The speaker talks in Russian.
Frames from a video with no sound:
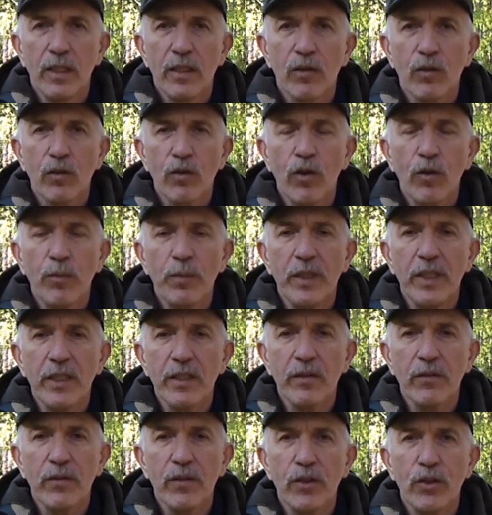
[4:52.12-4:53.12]
Но кроме
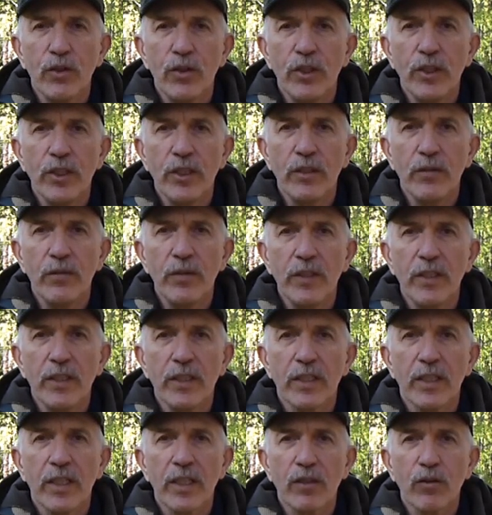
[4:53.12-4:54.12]
этого еще есть
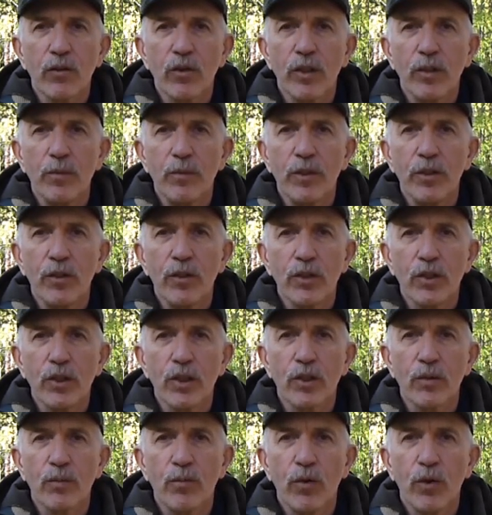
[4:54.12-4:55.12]
виды, за которые
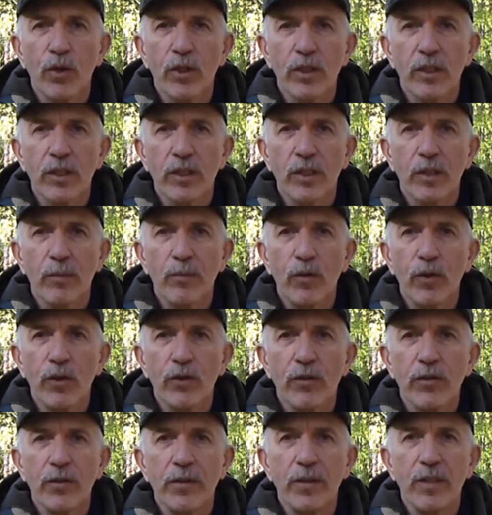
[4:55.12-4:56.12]
берется сбор за
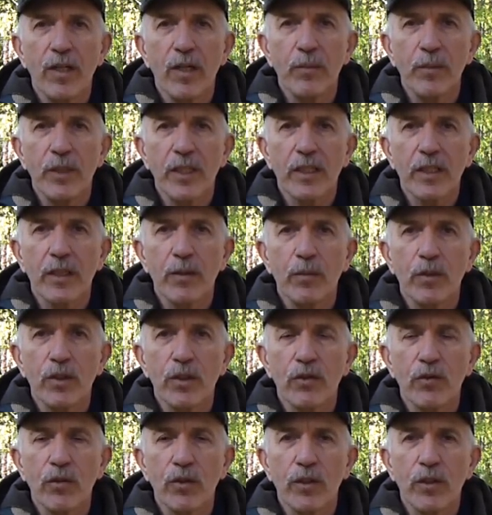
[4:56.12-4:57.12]
пользование объектами
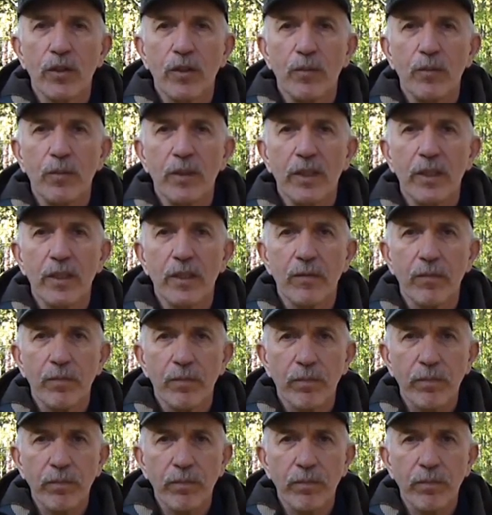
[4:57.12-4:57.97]
животного мира.